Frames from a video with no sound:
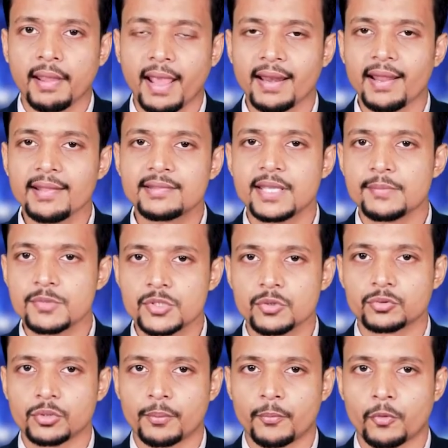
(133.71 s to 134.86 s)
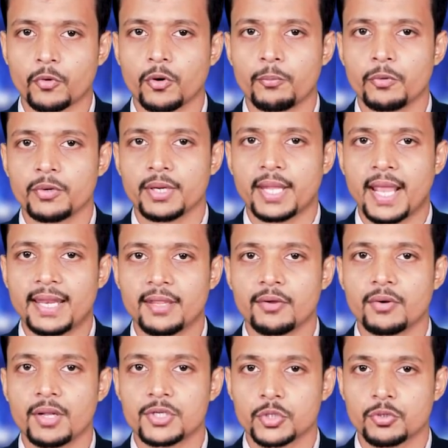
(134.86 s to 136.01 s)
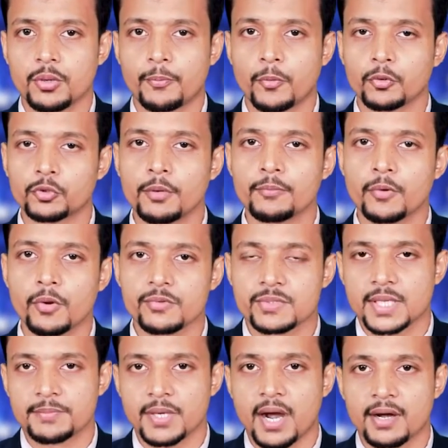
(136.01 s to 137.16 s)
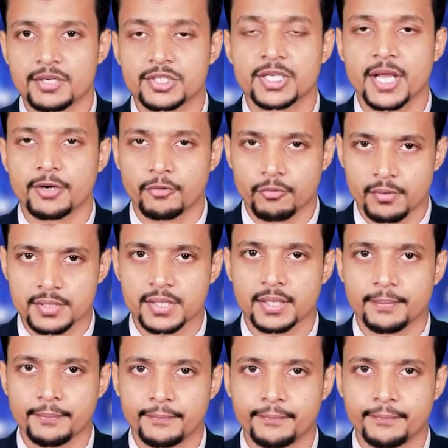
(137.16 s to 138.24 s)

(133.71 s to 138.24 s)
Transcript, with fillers: ক্যানাইন থিমযুক্ত প্রকল্পটি ক্যানিয়নের জন্য প্রথম কনসেপ্ট আর্ট শেয়ার করেছে